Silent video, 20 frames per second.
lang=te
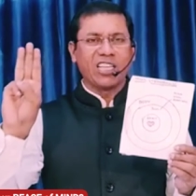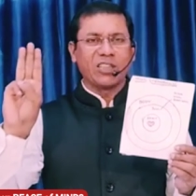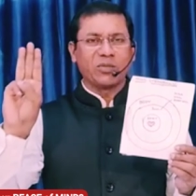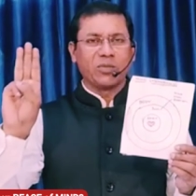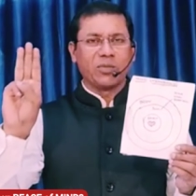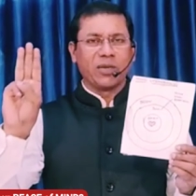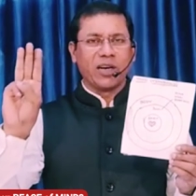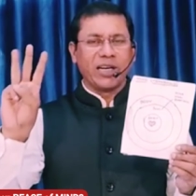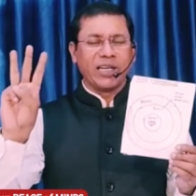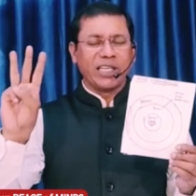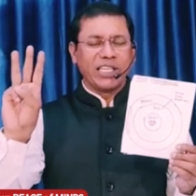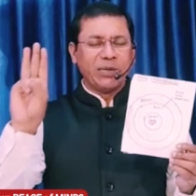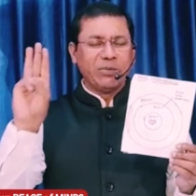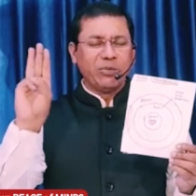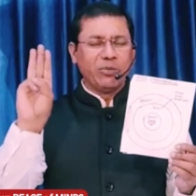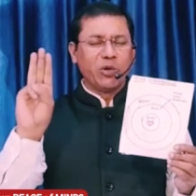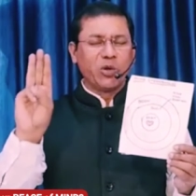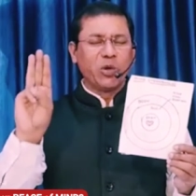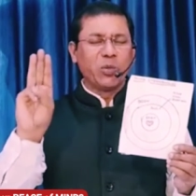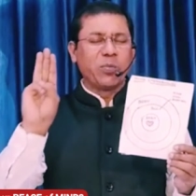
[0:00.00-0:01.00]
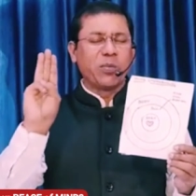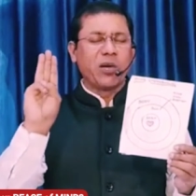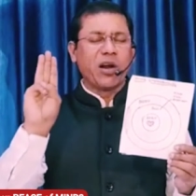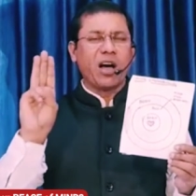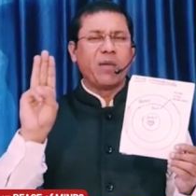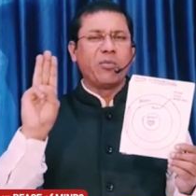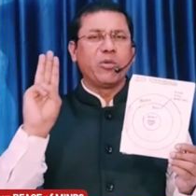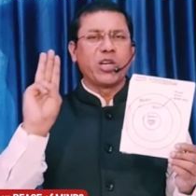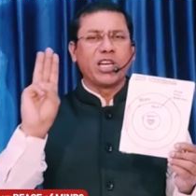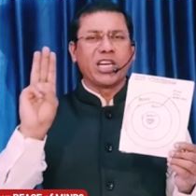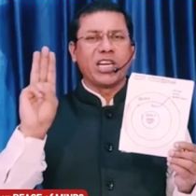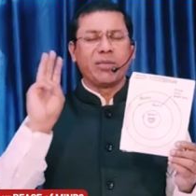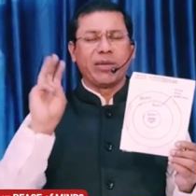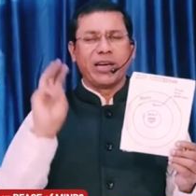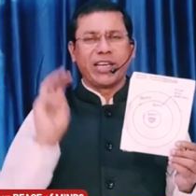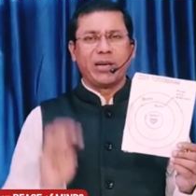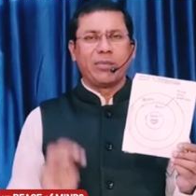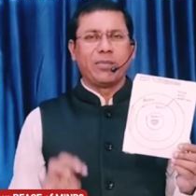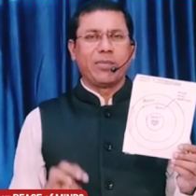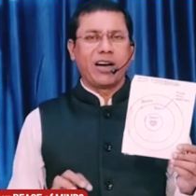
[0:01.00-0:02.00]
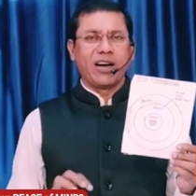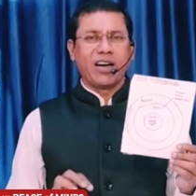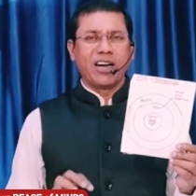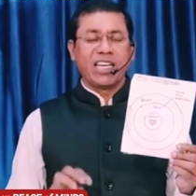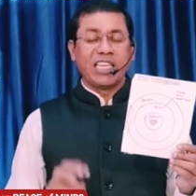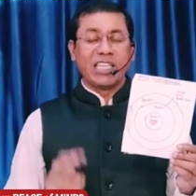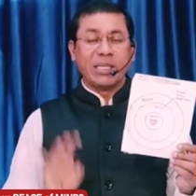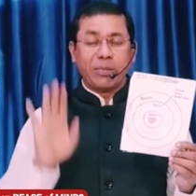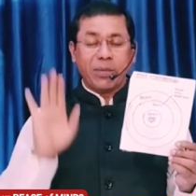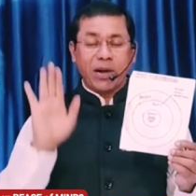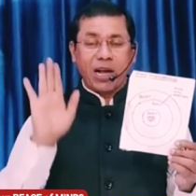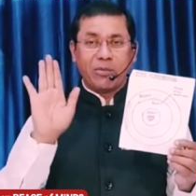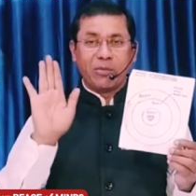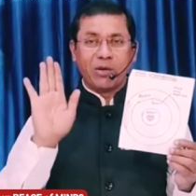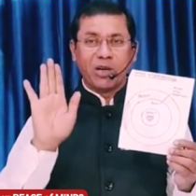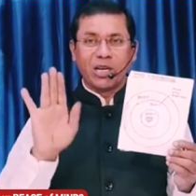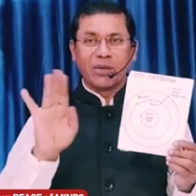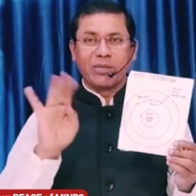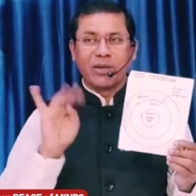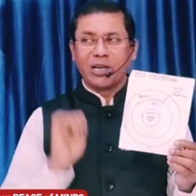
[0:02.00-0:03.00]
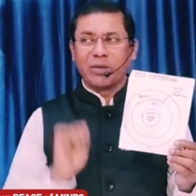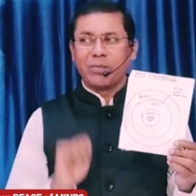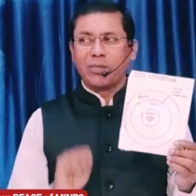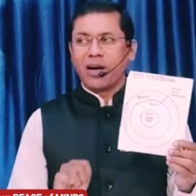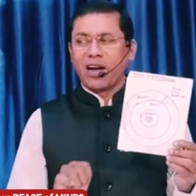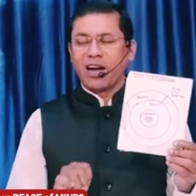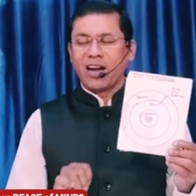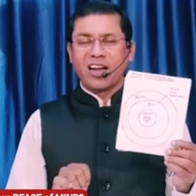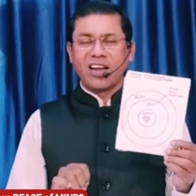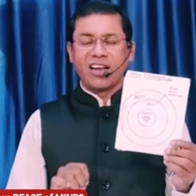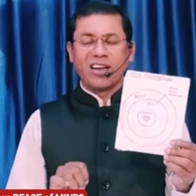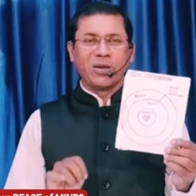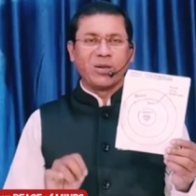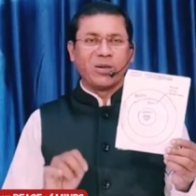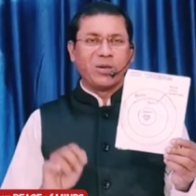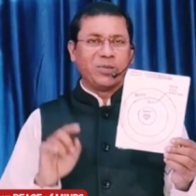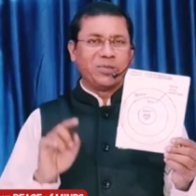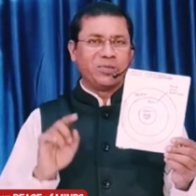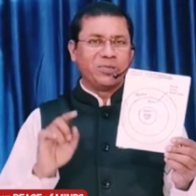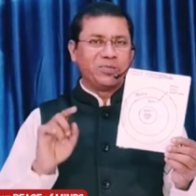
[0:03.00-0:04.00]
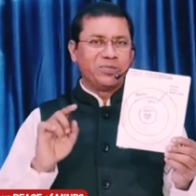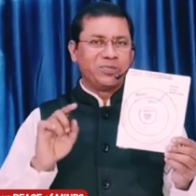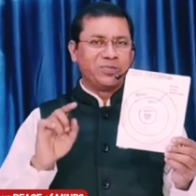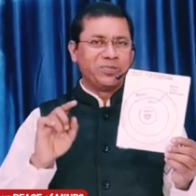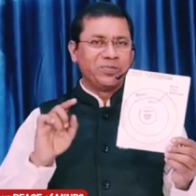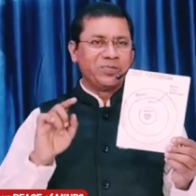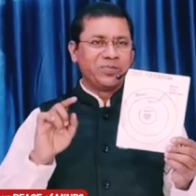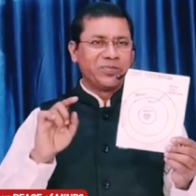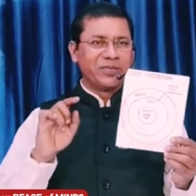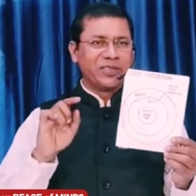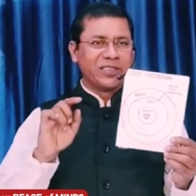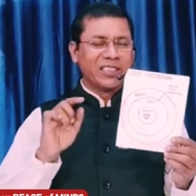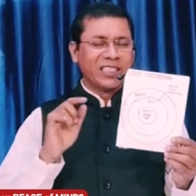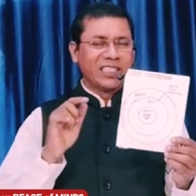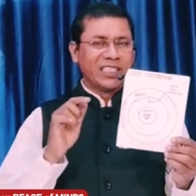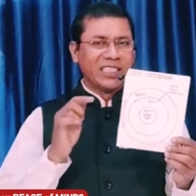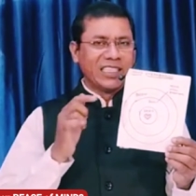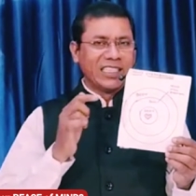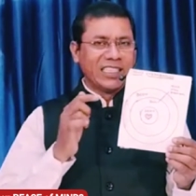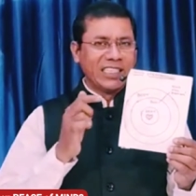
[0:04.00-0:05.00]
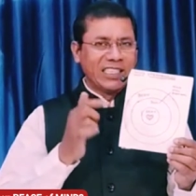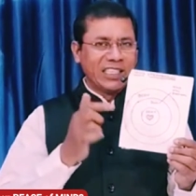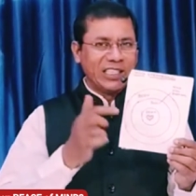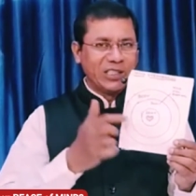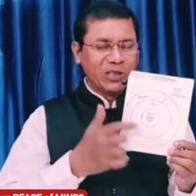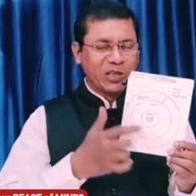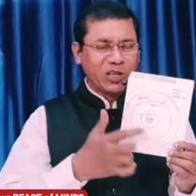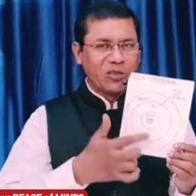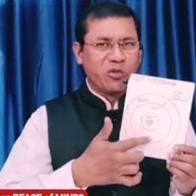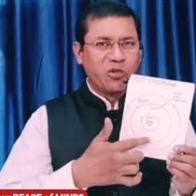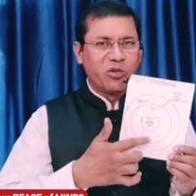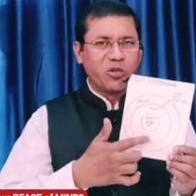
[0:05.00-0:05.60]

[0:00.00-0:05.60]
ఆత్మ ఈ మూడు ప్రాముఖ్యమైన భాగాలు ఈ ప్రాముఖ్యమైన భాగాలలో ఈ యొక్క